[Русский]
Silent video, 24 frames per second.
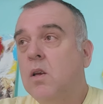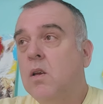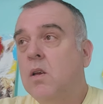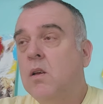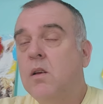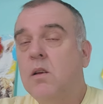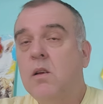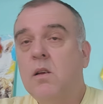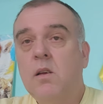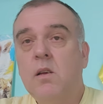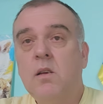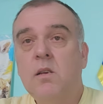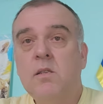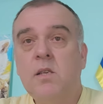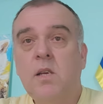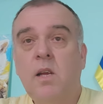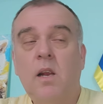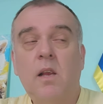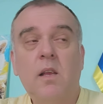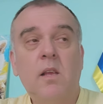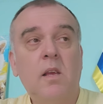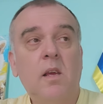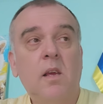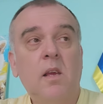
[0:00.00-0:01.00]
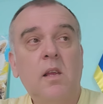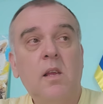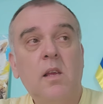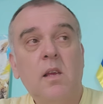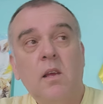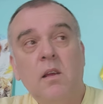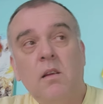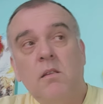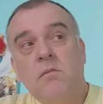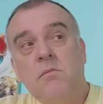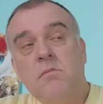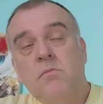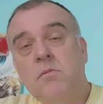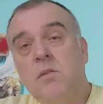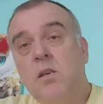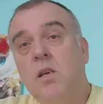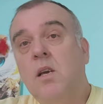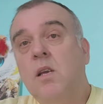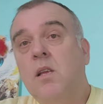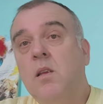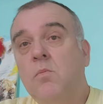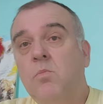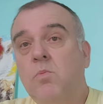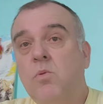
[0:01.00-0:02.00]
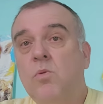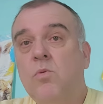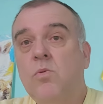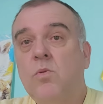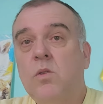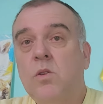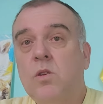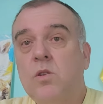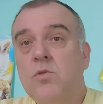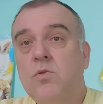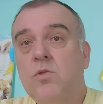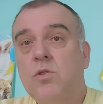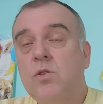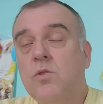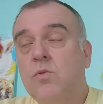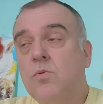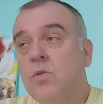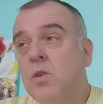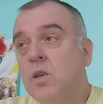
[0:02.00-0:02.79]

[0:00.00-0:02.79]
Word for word: э, с хранения, ну, и они будут уничтожены.